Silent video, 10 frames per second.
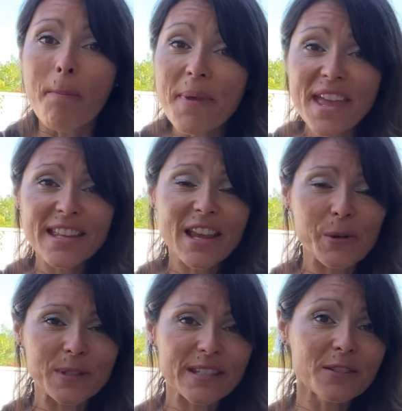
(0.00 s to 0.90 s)
Mais il y
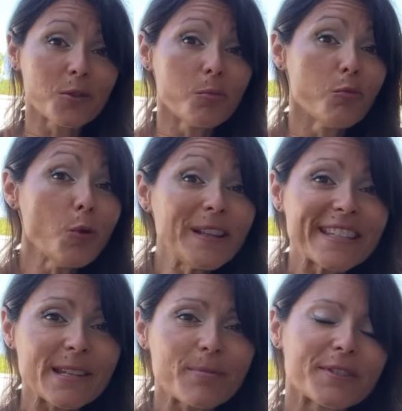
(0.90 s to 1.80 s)
a aussi de
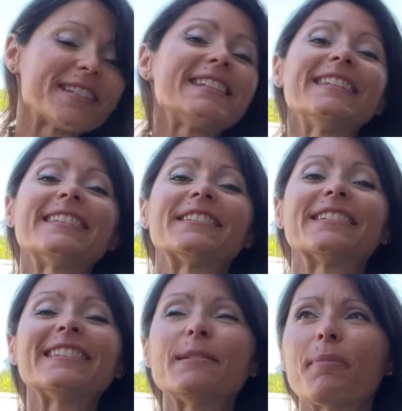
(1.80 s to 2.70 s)
multiples sites
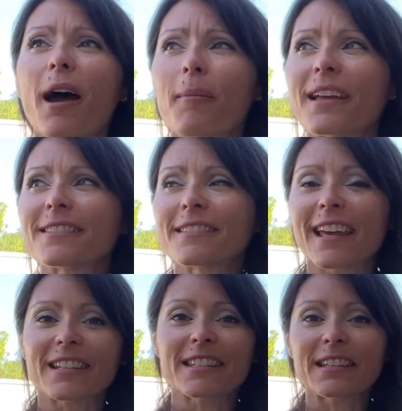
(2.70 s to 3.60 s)
qui permettent
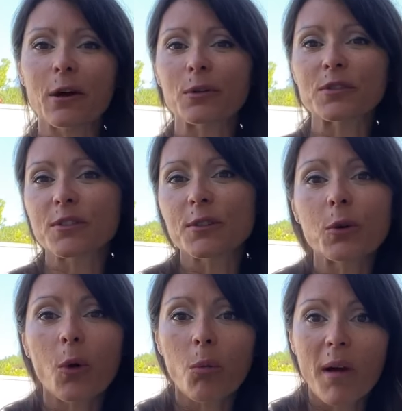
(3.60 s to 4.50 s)
d'acheter en
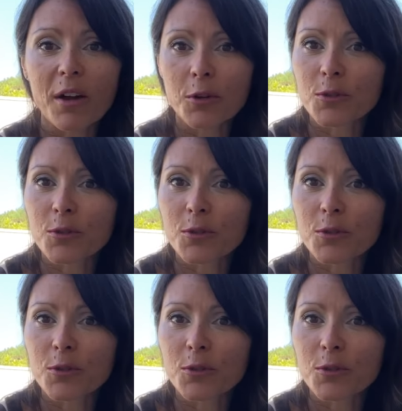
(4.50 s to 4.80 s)
seconde main,